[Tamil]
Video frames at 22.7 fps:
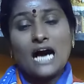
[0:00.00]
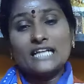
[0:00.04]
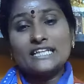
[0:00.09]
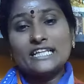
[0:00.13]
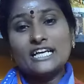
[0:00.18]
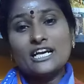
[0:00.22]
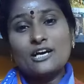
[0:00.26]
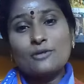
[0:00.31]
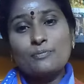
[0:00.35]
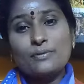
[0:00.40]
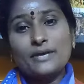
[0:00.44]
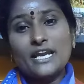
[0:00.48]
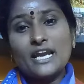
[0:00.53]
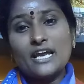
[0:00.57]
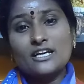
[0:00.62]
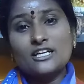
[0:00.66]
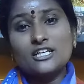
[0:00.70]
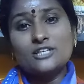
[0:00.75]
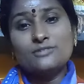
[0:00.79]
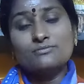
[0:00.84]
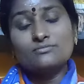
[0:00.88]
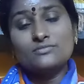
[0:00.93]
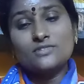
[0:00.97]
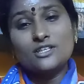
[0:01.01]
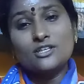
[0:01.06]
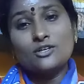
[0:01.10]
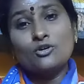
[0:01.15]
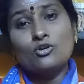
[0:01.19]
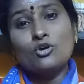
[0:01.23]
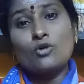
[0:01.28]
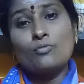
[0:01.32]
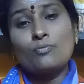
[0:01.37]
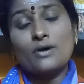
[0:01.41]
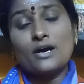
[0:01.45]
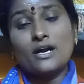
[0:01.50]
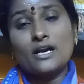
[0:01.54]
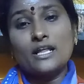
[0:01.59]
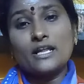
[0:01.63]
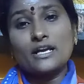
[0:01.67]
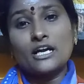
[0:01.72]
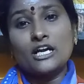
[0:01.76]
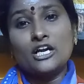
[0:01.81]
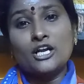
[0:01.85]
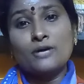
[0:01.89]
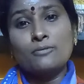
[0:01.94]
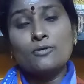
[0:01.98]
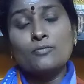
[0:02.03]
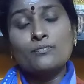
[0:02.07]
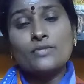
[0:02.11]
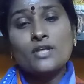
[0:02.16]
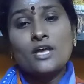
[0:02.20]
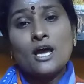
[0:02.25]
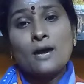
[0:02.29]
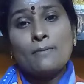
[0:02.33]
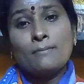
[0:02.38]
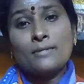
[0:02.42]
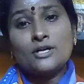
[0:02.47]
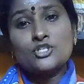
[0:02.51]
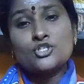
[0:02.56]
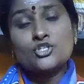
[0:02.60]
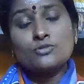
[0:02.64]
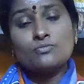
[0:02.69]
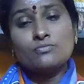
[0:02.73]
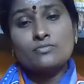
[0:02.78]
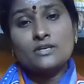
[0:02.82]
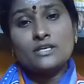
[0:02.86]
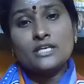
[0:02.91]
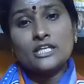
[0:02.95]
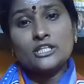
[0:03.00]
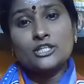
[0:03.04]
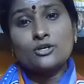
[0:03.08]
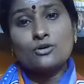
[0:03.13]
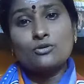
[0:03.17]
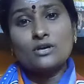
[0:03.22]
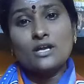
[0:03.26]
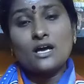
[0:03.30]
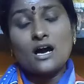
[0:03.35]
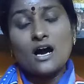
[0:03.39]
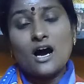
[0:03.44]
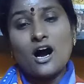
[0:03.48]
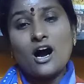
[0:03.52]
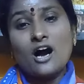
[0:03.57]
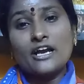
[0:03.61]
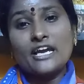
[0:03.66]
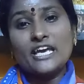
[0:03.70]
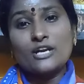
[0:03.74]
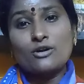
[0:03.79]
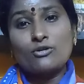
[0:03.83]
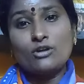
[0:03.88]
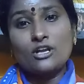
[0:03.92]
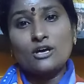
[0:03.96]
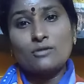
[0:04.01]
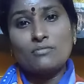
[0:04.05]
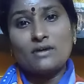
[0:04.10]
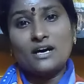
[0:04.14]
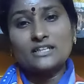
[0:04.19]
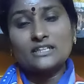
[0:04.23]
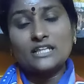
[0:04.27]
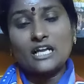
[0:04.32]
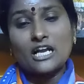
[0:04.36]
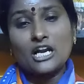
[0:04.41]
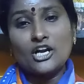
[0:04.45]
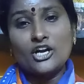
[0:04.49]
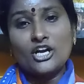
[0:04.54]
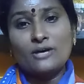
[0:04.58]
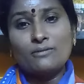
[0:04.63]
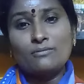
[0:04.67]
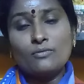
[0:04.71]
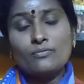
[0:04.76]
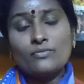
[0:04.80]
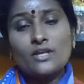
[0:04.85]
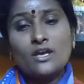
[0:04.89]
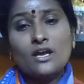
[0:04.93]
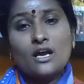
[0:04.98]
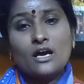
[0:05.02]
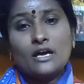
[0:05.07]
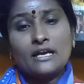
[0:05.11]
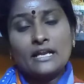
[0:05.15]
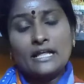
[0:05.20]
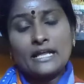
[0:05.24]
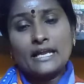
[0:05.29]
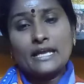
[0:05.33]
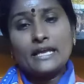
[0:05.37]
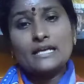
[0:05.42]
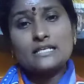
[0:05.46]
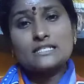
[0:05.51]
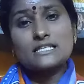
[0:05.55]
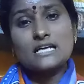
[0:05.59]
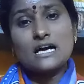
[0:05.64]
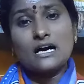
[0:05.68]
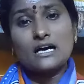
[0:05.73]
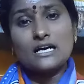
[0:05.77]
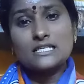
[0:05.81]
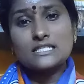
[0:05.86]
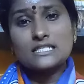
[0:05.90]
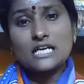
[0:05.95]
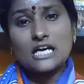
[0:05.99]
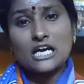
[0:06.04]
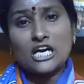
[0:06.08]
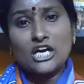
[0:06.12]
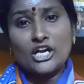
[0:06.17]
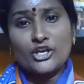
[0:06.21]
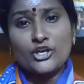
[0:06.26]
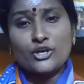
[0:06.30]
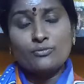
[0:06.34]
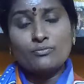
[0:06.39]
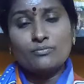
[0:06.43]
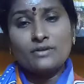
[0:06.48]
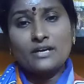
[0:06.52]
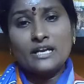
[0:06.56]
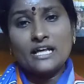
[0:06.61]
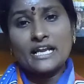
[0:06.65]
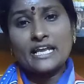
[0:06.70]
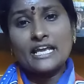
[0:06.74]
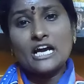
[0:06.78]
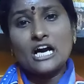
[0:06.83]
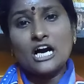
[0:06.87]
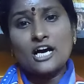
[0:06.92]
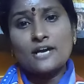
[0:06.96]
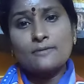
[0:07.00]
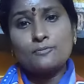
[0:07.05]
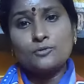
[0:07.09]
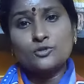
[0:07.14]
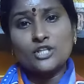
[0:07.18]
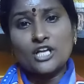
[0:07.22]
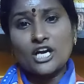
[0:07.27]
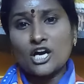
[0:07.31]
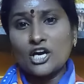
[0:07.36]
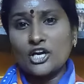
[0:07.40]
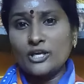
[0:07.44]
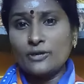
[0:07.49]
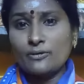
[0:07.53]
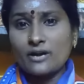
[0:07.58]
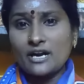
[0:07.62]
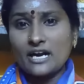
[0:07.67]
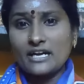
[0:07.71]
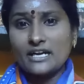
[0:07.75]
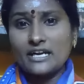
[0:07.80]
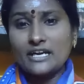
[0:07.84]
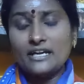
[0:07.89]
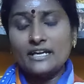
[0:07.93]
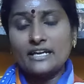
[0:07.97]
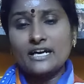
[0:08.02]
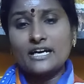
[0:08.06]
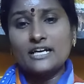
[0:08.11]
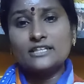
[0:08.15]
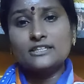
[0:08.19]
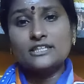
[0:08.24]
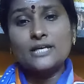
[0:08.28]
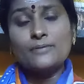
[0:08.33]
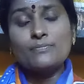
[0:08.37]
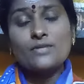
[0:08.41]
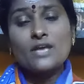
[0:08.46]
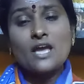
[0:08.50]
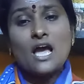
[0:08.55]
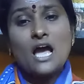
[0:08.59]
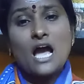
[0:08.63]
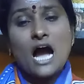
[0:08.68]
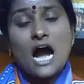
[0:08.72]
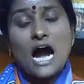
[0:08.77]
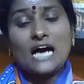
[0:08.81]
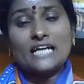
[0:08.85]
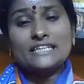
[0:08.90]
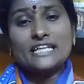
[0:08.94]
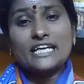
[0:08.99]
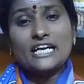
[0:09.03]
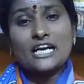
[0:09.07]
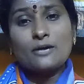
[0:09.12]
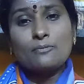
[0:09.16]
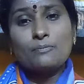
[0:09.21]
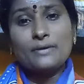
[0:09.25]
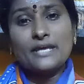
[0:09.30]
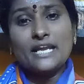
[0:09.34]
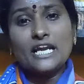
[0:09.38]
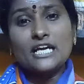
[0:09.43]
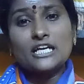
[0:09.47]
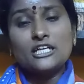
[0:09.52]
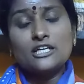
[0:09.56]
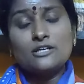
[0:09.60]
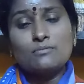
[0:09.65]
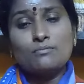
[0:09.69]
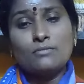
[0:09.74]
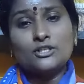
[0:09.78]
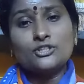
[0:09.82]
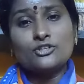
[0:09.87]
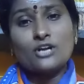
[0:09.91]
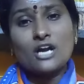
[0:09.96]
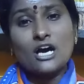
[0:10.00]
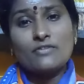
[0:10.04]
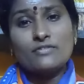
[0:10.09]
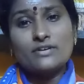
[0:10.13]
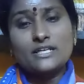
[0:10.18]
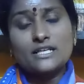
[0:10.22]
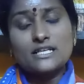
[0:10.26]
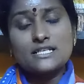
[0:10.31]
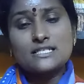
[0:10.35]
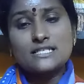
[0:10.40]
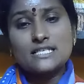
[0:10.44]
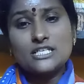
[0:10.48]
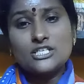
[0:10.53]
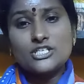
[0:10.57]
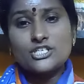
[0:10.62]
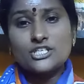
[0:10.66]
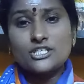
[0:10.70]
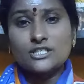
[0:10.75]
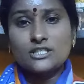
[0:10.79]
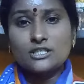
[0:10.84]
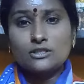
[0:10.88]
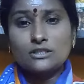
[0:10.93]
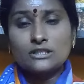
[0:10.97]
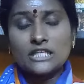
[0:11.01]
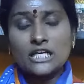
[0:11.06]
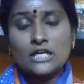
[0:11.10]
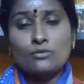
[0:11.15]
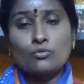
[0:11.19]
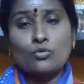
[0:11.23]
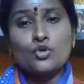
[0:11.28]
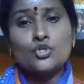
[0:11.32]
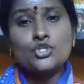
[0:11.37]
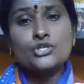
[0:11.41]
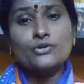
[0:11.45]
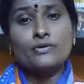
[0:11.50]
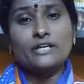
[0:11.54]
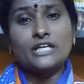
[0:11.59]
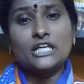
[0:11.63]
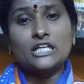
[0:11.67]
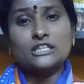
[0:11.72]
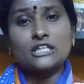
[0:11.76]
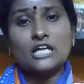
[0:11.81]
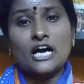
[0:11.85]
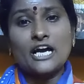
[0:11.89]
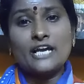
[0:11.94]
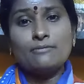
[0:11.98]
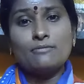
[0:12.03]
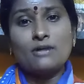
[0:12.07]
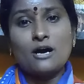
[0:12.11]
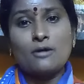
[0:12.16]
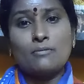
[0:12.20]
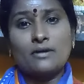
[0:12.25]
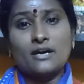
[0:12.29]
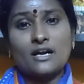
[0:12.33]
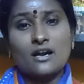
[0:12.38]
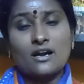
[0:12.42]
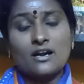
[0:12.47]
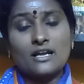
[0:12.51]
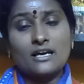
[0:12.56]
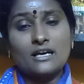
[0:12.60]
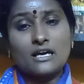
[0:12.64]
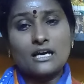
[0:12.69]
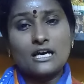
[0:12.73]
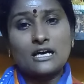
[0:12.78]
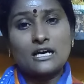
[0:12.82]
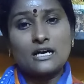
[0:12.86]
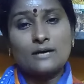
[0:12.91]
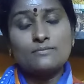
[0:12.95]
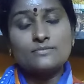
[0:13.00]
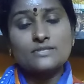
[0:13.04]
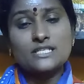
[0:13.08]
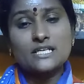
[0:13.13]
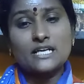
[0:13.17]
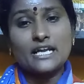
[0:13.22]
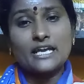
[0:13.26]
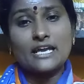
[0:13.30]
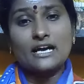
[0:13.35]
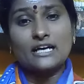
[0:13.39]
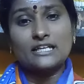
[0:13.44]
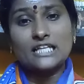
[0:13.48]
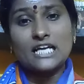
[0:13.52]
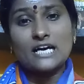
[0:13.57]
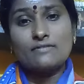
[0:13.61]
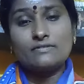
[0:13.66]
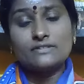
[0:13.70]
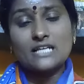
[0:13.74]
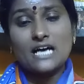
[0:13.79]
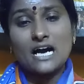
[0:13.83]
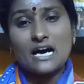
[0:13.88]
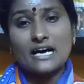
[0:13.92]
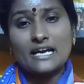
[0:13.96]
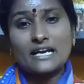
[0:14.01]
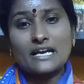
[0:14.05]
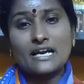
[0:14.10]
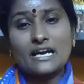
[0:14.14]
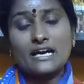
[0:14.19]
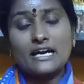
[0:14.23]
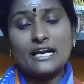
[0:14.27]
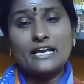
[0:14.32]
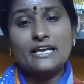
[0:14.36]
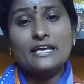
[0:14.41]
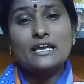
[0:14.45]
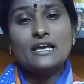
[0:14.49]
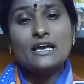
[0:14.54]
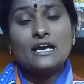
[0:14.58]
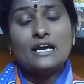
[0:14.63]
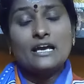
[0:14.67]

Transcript: அதற்கு பிறகு கோபாலர்களிடமும் மற்றும் எதுகுல ஆயகுல மாதர்களிடமும் நிறைய சாகசங்களையும் நிறைய அற்புதங்களையும் கண்டு நிகழ்த்தி அதற்கு பிறகு மதுராவிற்கு சென்று தன் ஒன்றுவிட்ட தாய்மாமனான கம்சனை அதாவது அரக்கனை